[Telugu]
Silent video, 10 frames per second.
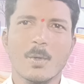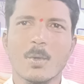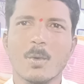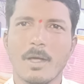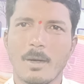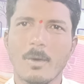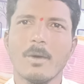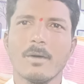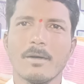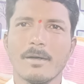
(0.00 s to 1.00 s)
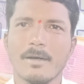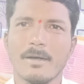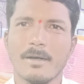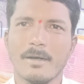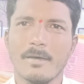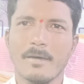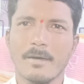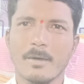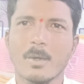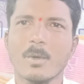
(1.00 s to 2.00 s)
గురుకులాల్లో
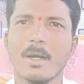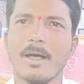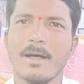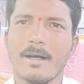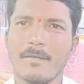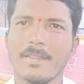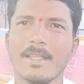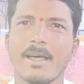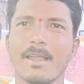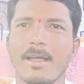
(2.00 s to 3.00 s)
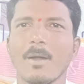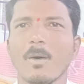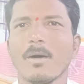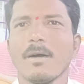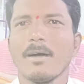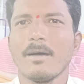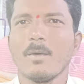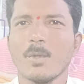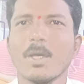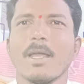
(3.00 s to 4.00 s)
గురుకుల విద్యాలయాల్లో
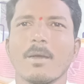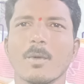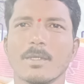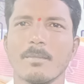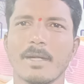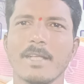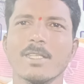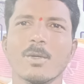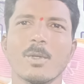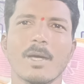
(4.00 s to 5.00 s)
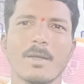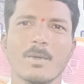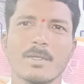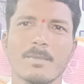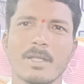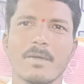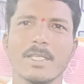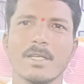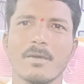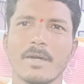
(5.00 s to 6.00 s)
ఉద్యోగాల కోసం టీచర్ ఉద్యోగాల కోసం
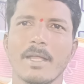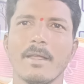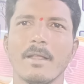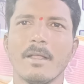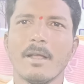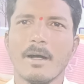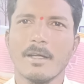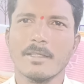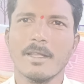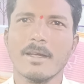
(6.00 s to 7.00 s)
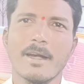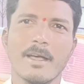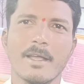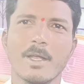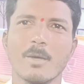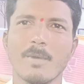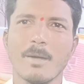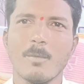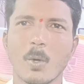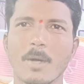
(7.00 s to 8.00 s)
నిర్వహించినటువంటి తెలంగాణ
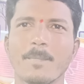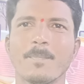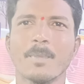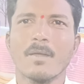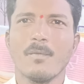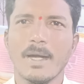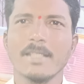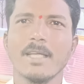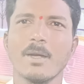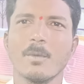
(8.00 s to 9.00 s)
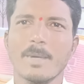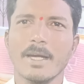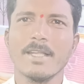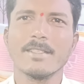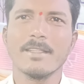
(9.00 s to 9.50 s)
రిక్రూట్మెంట్ బోర్డు ఫలితాలను ప్రకటించింది